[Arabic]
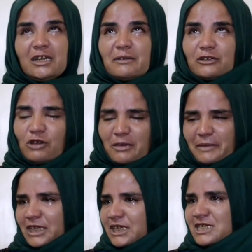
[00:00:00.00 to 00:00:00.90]
نقول
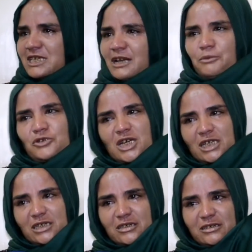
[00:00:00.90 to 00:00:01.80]
حبطك ستربي واش
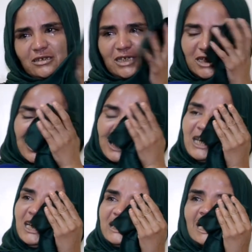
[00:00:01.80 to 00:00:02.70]
كرتك الحمد لله
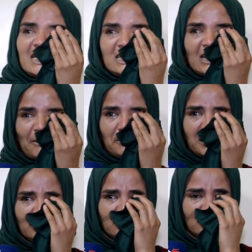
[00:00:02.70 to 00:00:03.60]
اللي عطاني ستربي